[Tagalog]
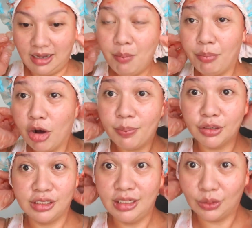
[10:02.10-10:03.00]
Ang
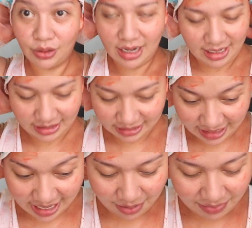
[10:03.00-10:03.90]
purpose nito guys,
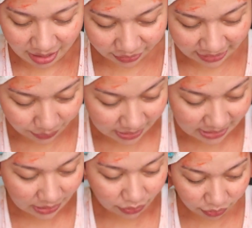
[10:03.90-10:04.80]
kaya meron towel
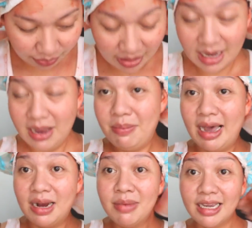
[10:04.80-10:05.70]
sa loob,
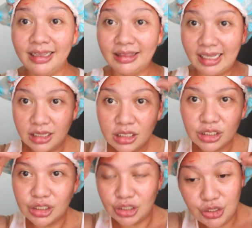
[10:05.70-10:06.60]
para mag-intense
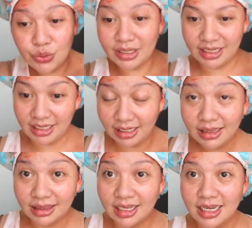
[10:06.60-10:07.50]
yung heat
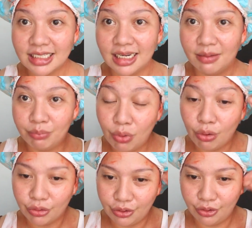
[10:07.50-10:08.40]
sa
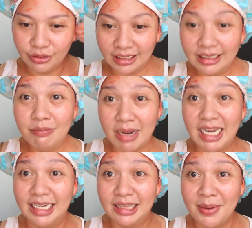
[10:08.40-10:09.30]
buhok nyo, talagang
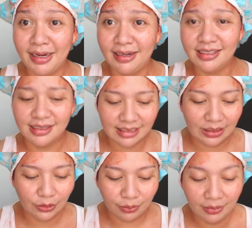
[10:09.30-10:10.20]
mainit na mainit dyan sa
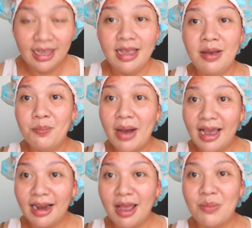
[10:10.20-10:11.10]
loob,
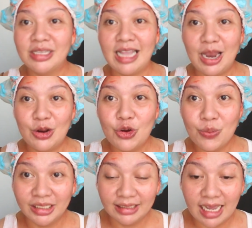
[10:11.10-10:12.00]
para mas lalong
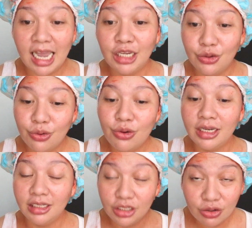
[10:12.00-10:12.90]
gumanda yung
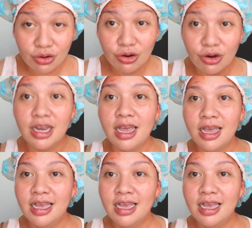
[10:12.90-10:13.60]
inyong